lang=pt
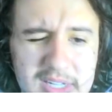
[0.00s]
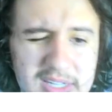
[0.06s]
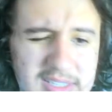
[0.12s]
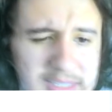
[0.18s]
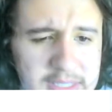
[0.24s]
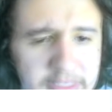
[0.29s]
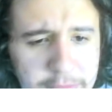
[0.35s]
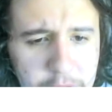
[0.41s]

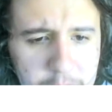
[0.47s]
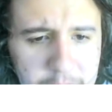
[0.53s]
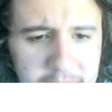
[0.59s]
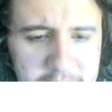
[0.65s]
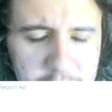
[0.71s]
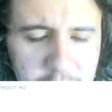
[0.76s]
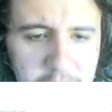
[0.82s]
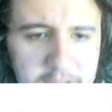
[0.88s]
outras
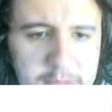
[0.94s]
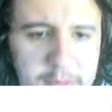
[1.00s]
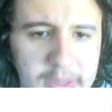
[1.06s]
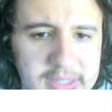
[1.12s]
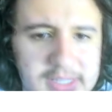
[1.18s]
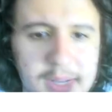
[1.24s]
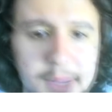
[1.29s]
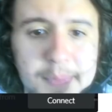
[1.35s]
informações,
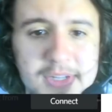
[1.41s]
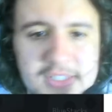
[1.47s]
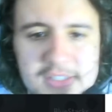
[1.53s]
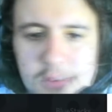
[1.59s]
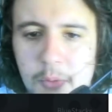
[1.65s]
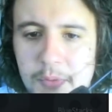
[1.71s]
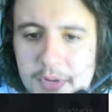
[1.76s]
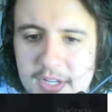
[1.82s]

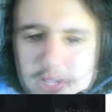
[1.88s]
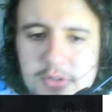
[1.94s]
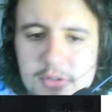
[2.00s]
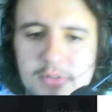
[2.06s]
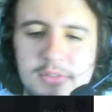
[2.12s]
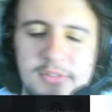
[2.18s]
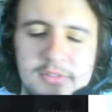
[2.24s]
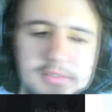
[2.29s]
basicamente são
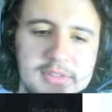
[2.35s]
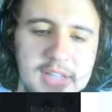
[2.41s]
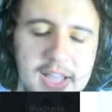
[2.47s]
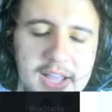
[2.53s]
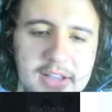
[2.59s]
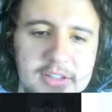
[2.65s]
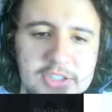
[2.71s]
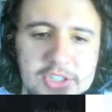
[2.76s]
isso,
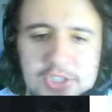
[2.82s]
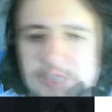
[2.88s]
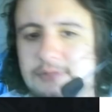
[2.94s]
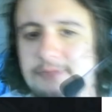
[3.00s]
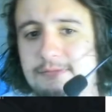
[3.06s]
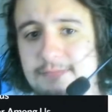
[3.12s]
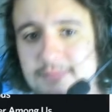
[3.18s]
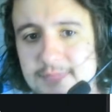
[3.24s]
né? A
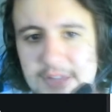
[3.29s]
gente